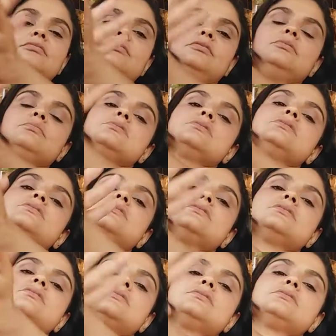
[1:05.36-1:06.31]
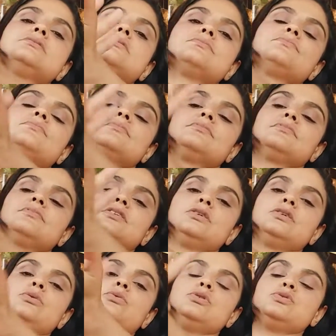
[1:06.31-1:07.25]
Uns,
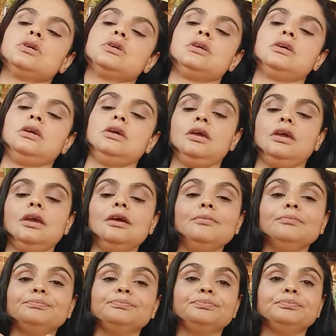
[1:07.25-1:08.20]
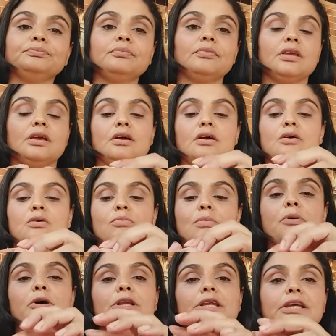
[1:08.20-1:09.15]
tudo isso aqui. Uma
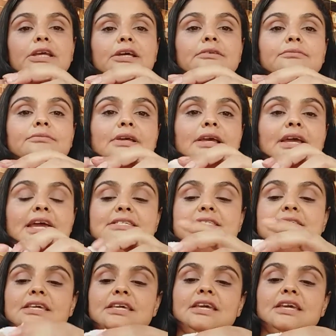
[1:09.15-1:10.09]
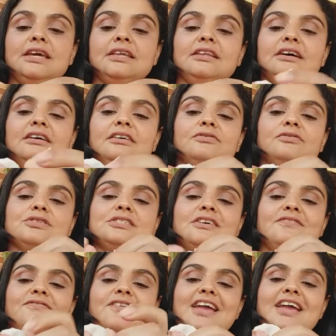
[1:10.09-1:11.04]
bolinha. Em seguida, você
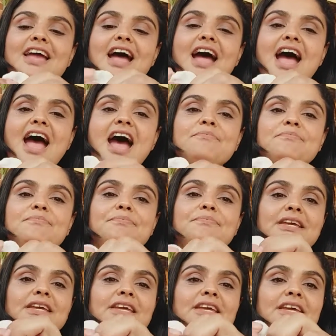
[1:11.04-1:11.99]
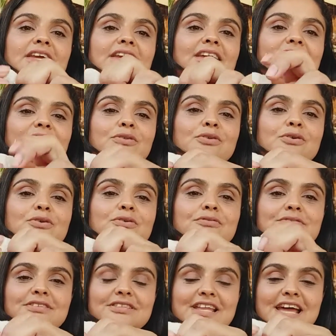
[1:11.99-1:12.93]
vai abrindo
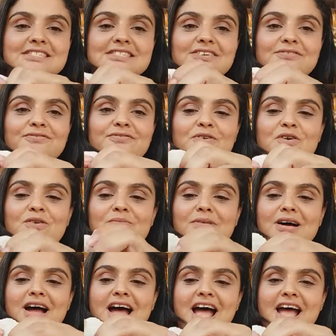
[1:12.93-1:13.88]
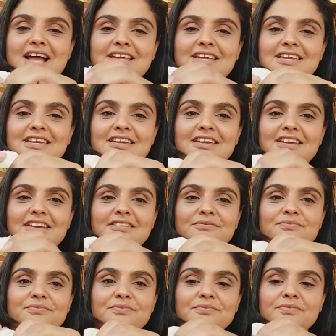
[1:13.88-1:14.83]
desta forma aqui.
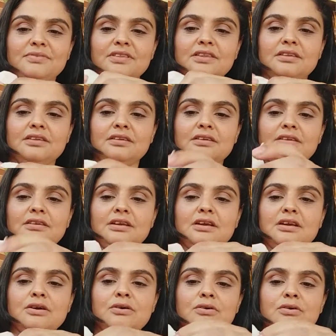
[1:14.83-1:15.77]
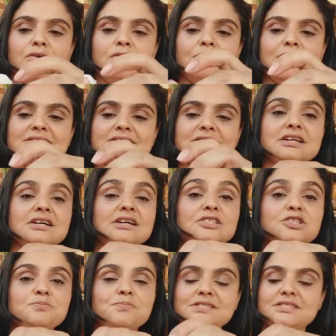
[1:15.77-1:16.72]
Com
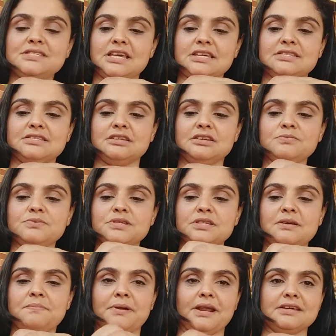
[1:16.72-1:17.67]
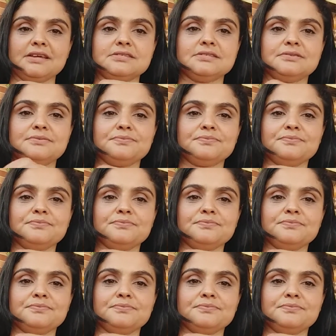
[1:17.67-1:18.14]
bastante paciência, não precisa ter pressa.